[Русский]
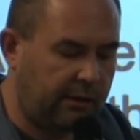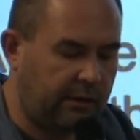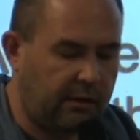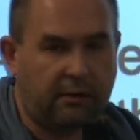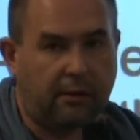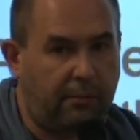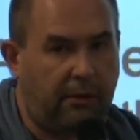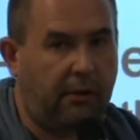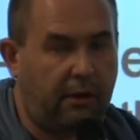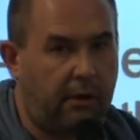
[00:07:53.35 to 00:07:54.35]
Это
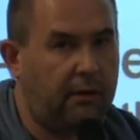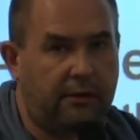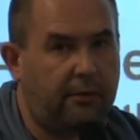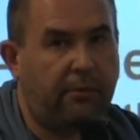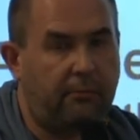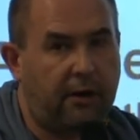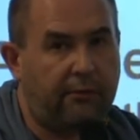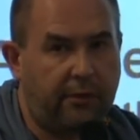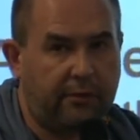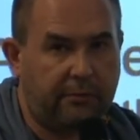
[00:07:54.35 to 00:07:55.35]
э,
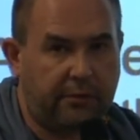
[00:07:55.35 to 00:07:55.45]
антропоморфизм